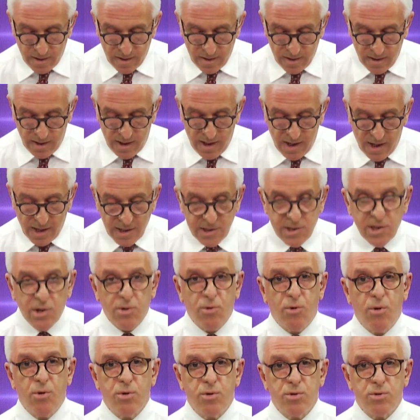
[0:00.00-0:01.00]

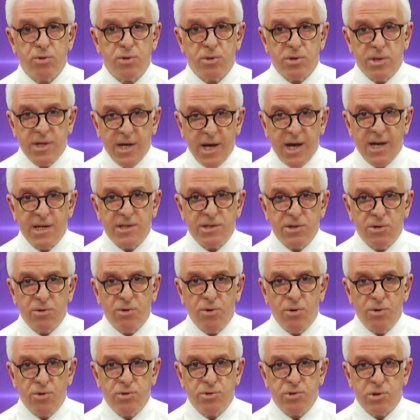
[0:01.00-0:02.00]
Niyazi Koyuncu. Niyazi
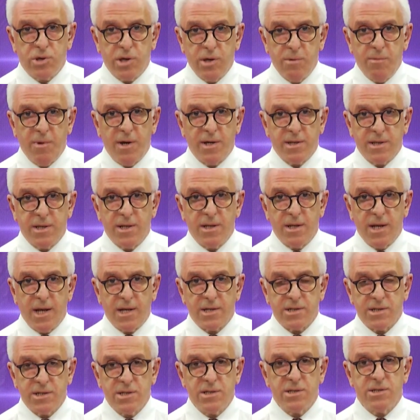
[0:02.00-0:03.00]
Koyuncu kim
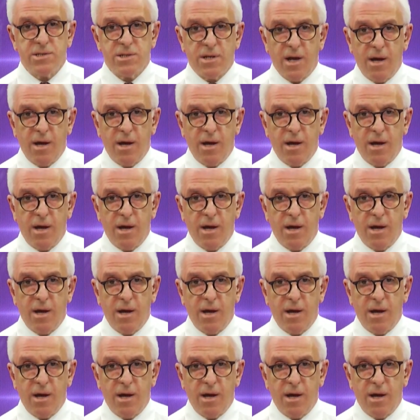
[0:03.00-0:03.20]
hatırlarsınız?